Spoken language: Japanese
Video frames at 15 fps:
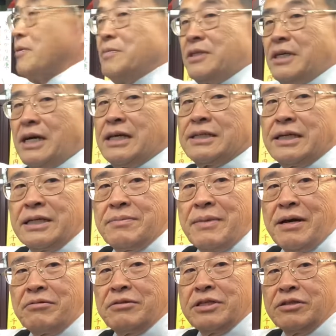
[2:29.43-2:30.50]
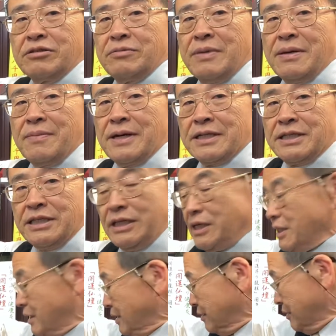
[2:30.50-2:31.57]
店飾り、丸に梅鉢
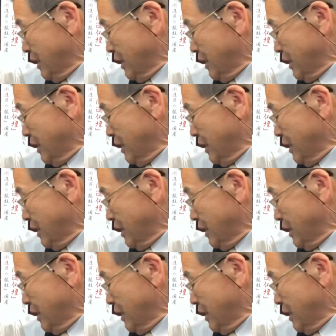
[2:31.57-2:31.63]
です